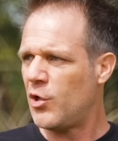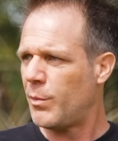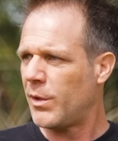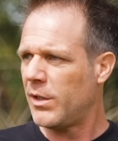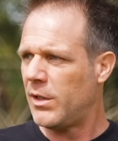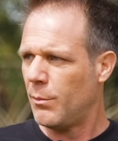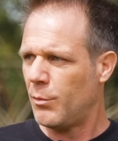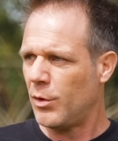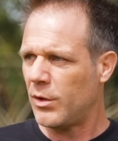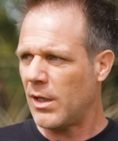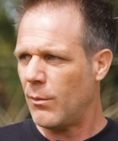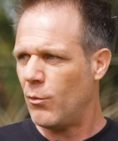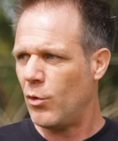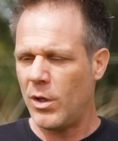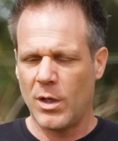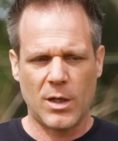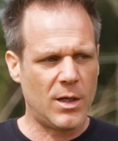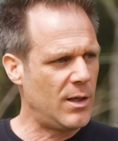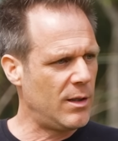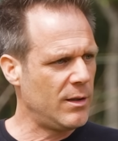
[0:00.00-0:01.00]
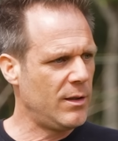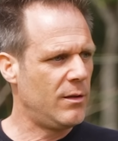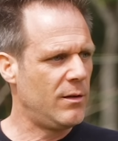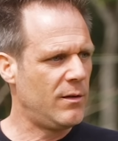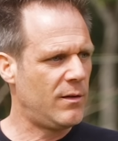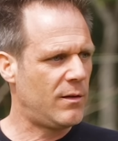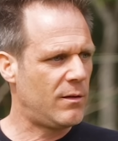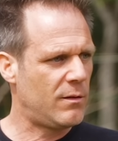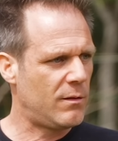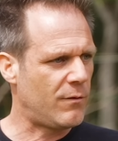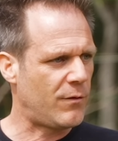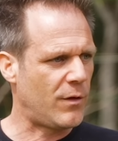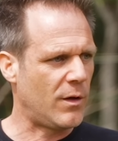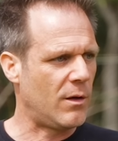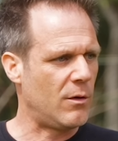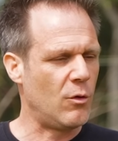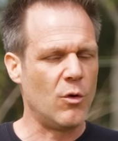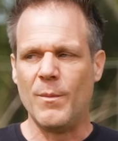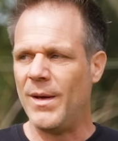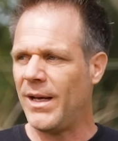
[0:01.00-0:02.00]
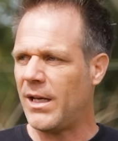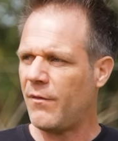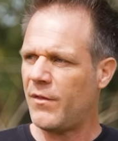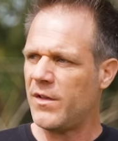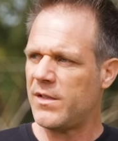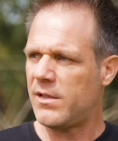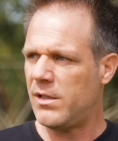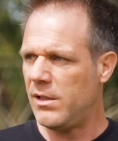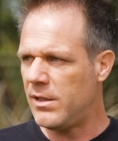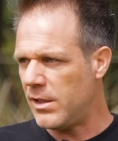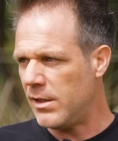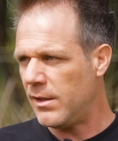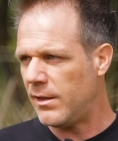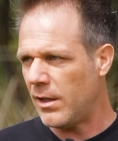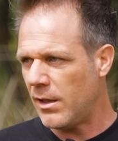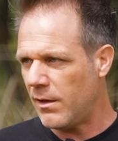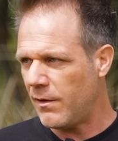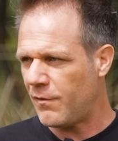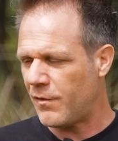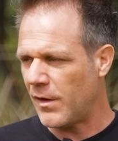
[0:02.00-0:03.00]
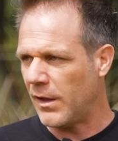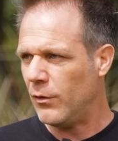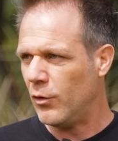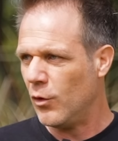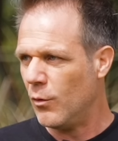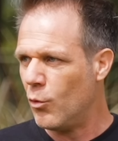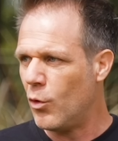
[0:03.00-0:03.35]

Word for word: J'ai pris des potes à moi, ils, le mec a fait style qu'il était fan de